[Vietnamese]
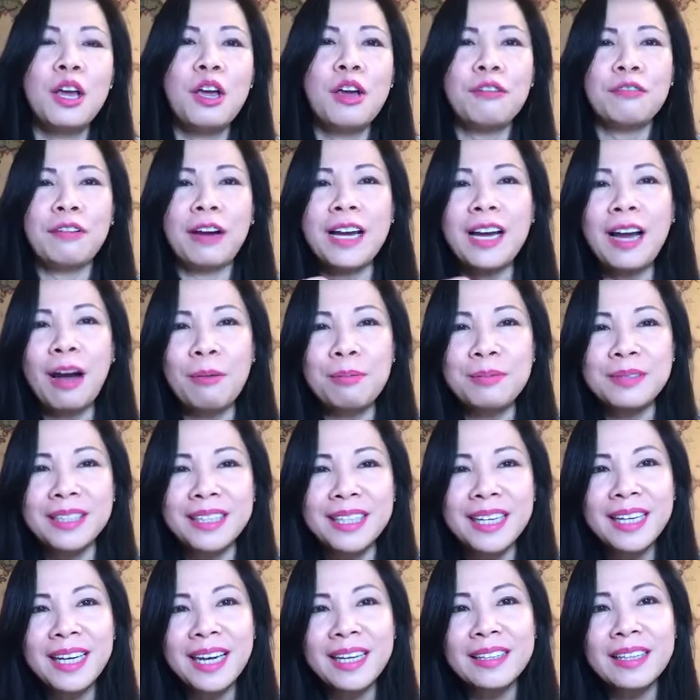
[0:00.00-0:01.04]
phải học những
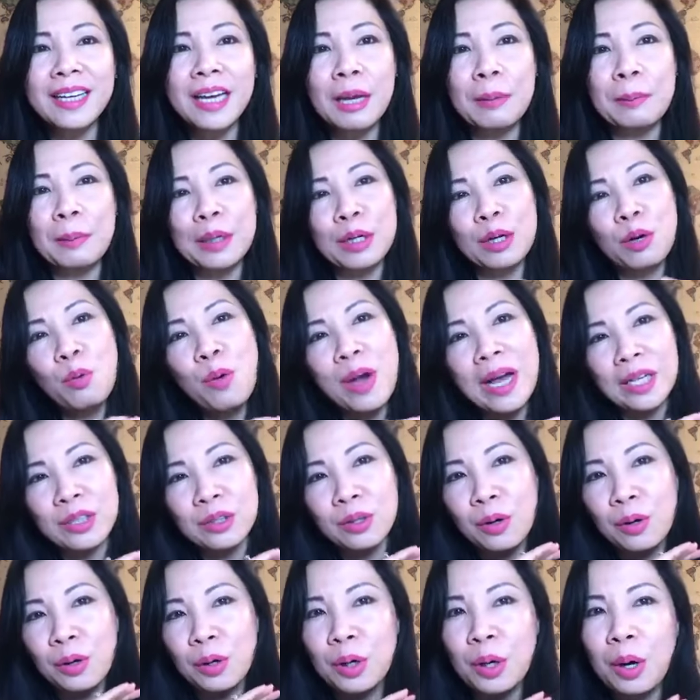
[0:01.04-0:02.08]
cái ngành nghề mà nó hoàn
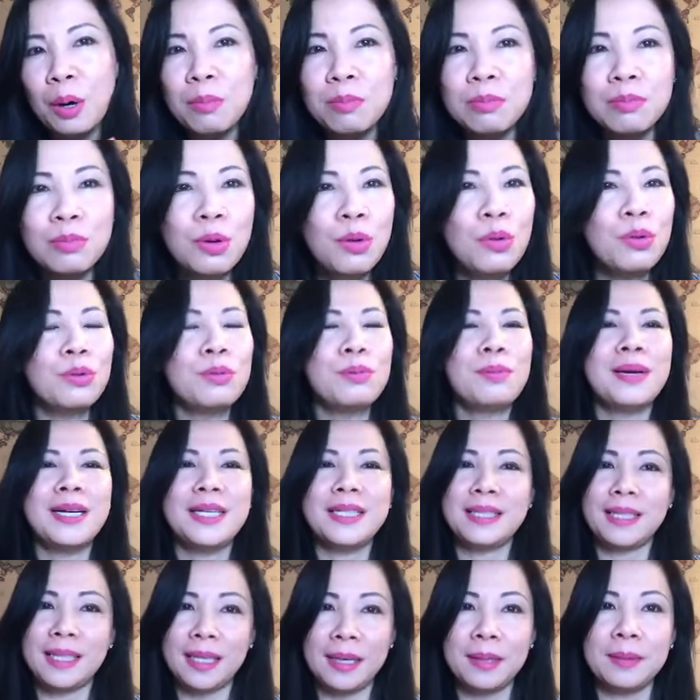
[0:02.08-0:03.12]
toàn không muốn mấy anh
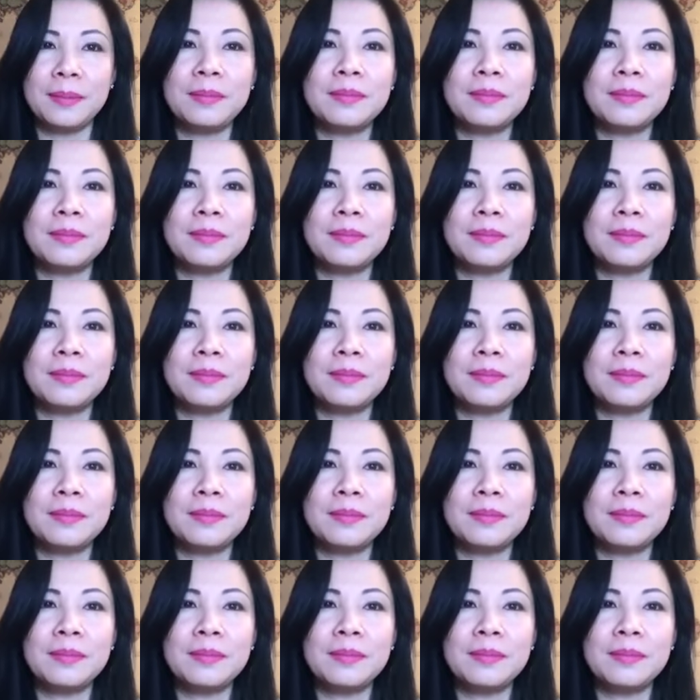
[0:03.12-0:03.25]
chị